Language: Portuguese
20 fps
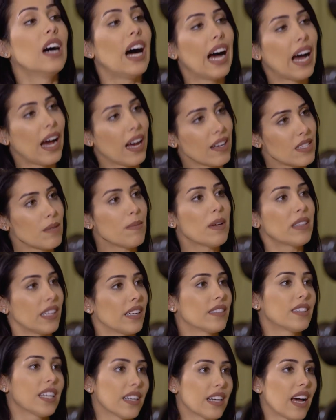a se meter
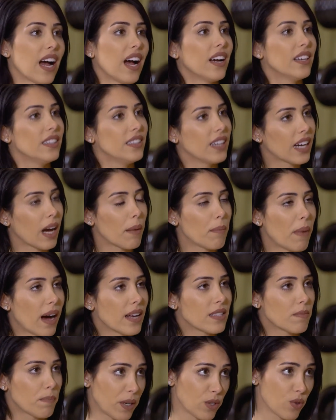a treinar e
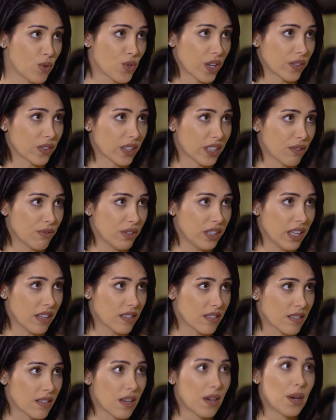acabar se prejudicando a
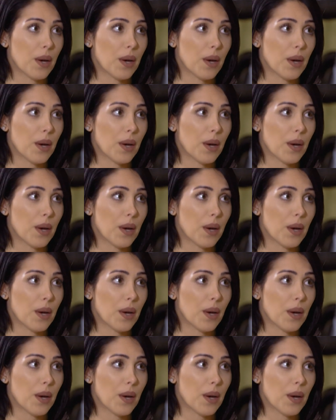gravidez.